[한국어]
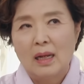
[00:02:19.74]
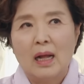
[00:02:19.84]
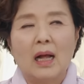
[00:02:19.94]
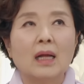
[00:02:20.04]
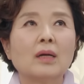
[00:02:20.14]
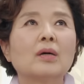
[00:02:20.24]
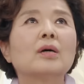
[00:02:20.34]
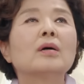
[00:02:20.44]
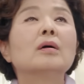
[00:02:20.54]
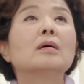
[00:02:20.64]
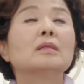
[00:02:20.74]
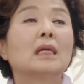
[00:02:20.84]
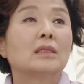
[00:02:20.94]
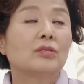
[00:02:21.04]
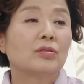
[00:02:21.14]
아이고
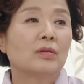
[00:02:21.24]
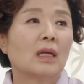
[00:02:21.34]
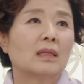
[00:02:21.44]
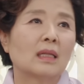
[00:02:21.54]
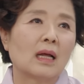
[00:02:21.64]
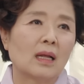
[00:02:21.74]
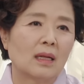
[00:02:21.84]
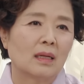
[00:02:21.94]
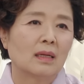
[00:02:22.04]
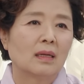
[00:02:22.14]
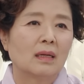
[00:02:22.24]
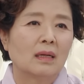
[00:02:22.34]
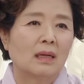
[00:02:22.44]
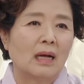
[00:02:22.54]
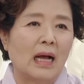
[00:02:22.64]
나도 죽겠다.
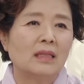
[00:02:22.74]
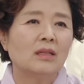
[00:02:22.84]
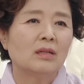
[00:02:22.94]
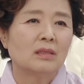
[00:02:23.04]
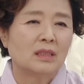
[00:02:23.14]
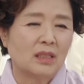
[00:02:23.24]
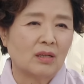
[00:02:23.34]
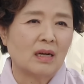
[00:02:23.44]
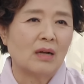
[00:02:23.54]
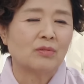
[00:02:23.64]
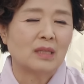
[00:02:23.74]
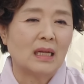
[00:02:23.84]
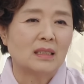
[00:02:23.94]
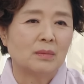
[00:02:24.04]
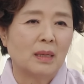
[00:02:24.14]
안 늙은 척. 하고
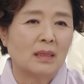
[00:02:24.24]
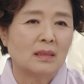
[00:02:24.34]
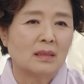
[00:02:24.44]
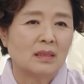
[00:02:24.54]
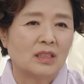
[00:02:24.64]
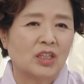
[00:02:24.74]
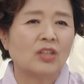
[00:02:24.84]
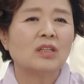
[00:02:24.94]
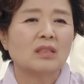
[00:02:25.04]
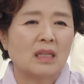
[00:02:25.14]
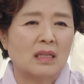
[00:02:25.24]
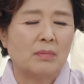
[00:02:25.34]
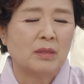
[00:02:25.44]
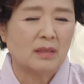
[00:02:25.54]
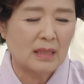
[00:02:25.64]
살지만 저녁 때
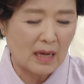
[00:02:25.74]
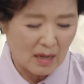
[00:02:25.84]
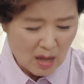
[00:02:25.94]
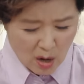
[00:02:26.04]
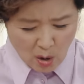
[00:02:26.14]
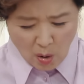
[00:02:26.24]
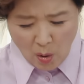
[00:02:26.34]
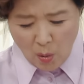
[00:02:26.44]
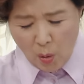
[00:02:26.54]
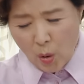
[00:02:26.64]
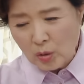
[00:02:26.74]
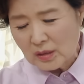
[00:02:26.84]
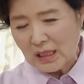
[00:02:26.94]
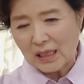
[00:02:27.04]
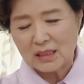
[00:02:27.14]
되면 그냥 온
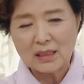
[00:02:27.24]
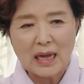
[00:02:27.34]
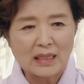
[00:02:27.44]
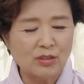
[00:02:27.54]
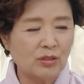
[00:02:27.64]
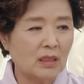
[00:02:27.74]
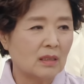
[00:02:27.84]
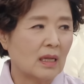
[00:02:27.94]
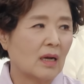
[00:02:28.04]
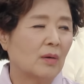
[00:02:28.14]
삭신이 안 쑤시는 데가